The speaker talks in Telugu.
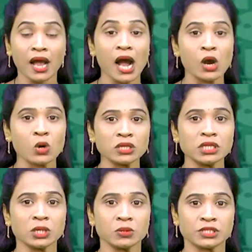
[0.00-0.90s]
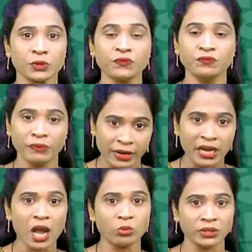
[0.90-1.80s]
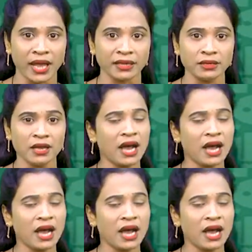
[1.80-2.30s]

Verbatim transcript: ఆ కొత్త రూల్స్లో వివరంగా ఉన్నాయి